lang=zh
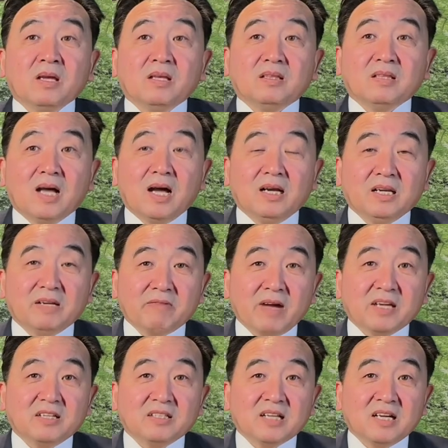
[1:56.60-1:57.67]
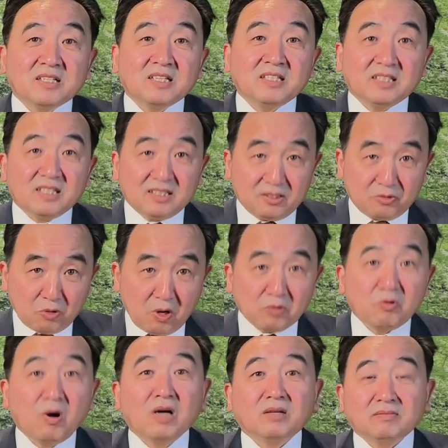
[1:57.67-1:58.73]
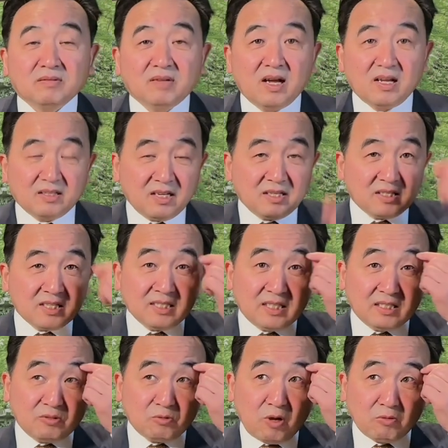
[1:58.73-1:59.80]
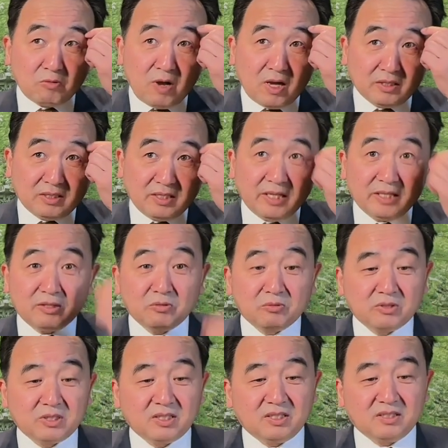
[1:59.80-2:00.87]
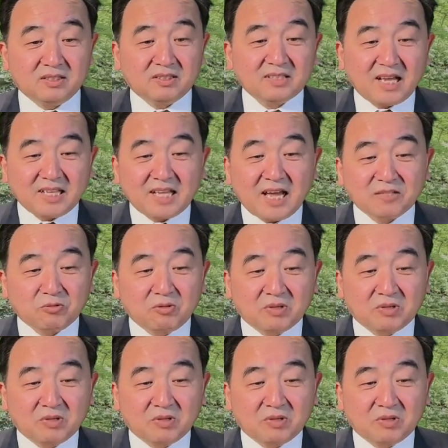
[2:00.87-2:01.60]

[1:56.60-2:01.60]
那另外一个，他身体的状况啊，他身体的状况，也就是大家所